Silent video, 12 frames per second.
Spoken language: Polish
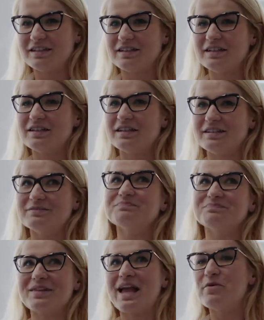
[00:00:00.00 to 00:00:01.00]
de,
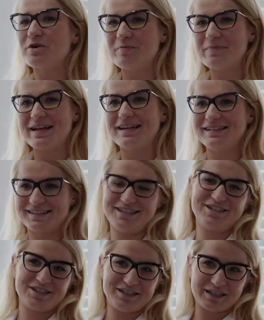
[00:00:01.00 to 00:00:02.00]

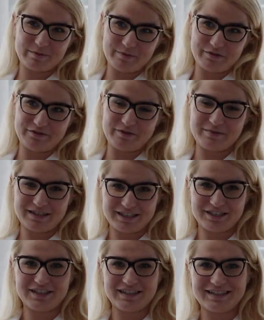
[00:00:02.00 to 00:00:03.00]
europejski, że tak powiem,
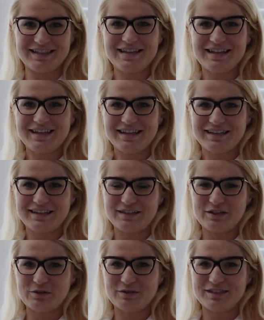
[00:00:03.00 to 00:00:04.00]
także
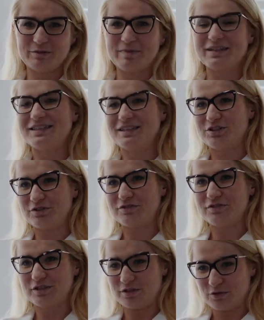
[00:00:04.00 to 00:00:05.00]
dosyć
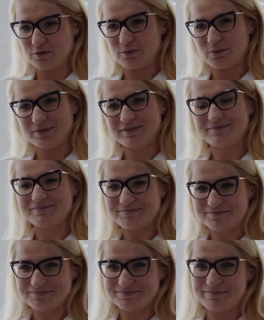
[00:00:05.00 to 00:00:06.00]
prestiżowy tytuł.
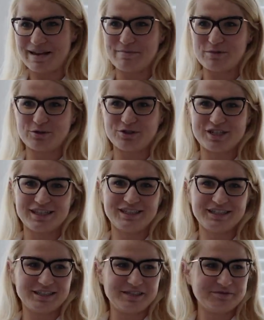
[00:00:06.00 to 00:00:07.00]
Miałam to
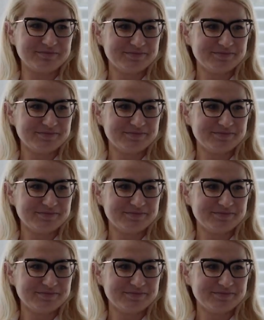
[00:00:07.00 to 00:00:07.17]
szczęście.